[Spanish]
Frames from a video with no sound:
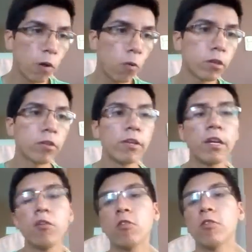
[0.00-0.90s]
cuando
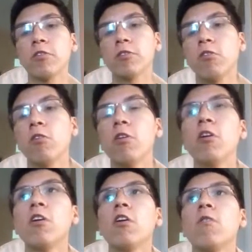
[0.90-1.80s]
Daniel lo conoció,
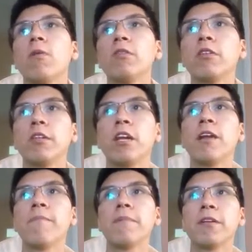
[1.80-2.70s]
cuando
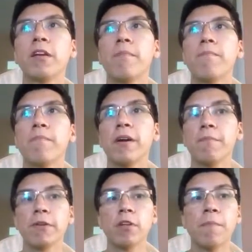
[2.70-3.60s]
Daniel em,
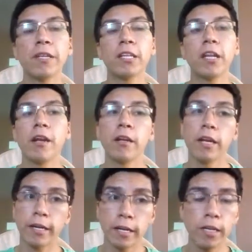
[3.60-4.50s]
empezó a aprender
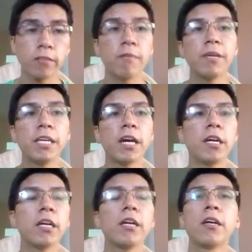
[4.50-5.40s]
las, reglas del
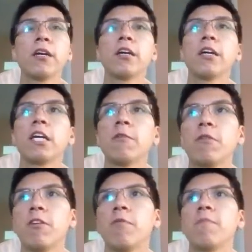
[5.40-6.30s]
Miyagi. Y
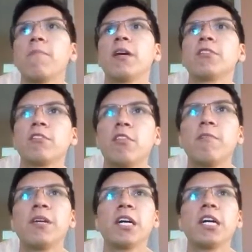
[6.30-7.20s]
bueno, el señor
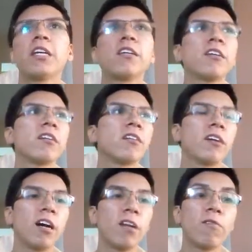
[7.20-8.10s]
Miyagi,
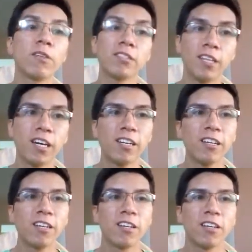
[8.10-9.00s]
al no
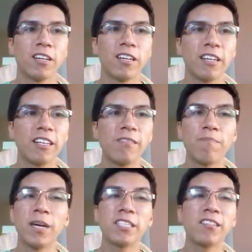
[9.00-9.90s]
estar,
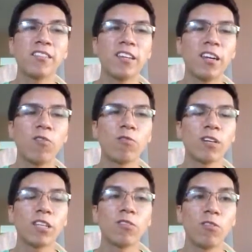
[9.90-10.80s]
pesa en Daniel un
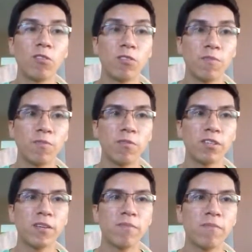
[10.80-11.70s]
gran dolor,
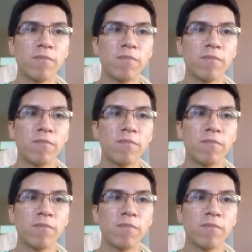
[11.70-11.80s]
porque